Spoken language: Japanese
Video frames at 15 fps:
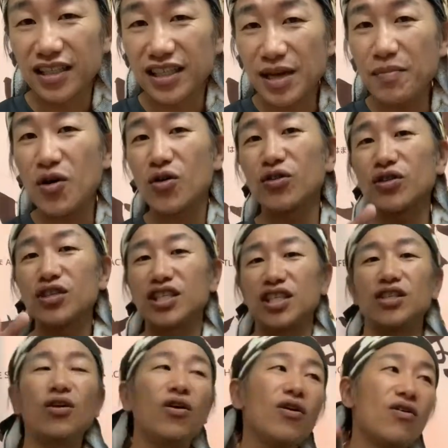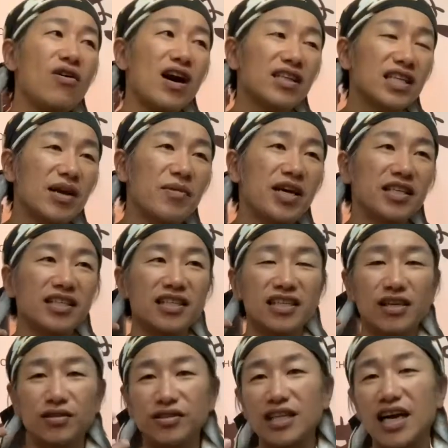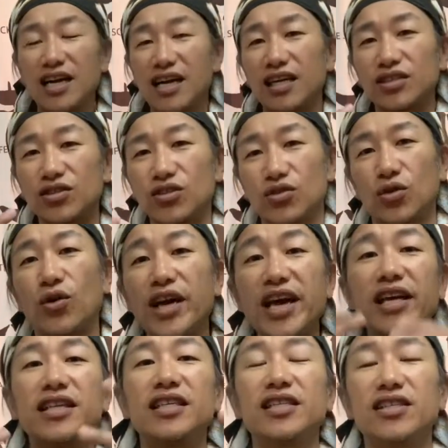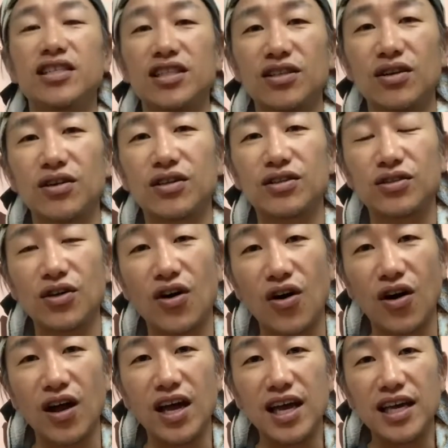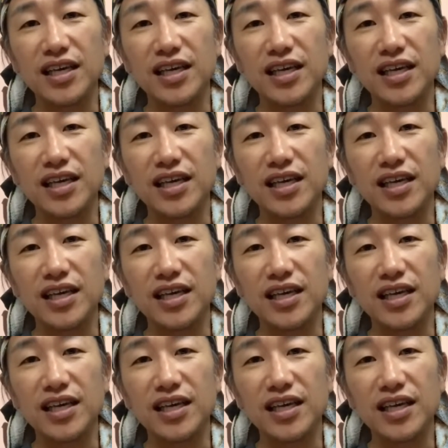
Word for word: でもこの技法を頭に入れて普段からちょっとトレーニングしておくと、